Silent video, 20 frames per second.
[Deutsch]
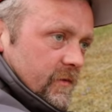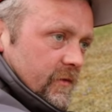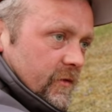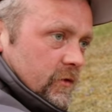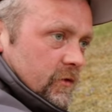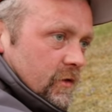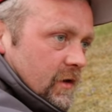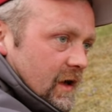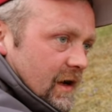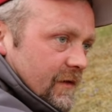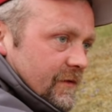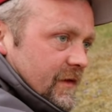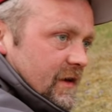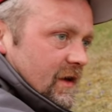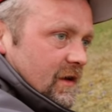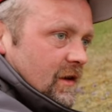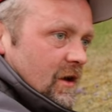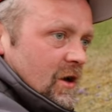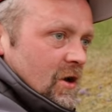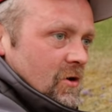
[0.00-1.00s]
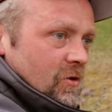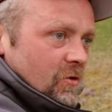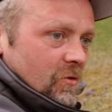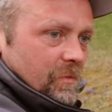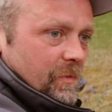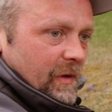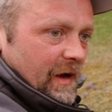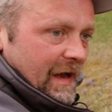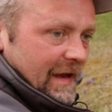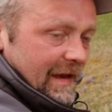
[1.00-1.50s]
fotografiert
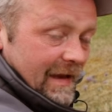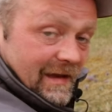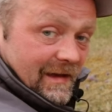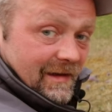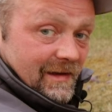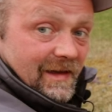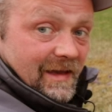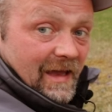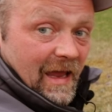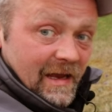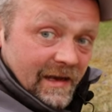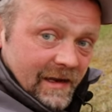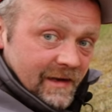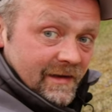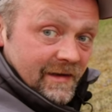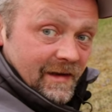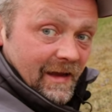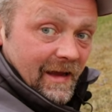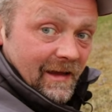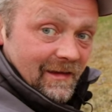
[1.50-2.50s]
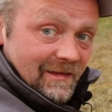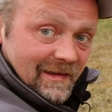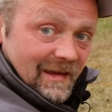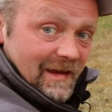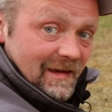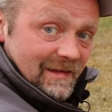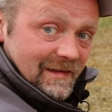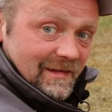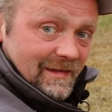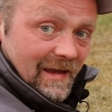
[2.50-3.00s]
und bei Canon
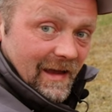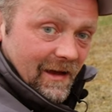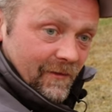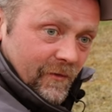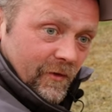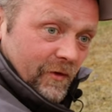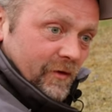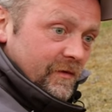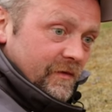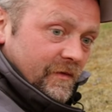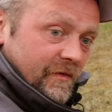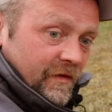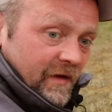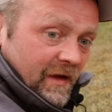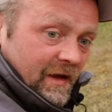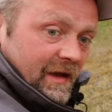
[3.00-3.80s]
R6, R5,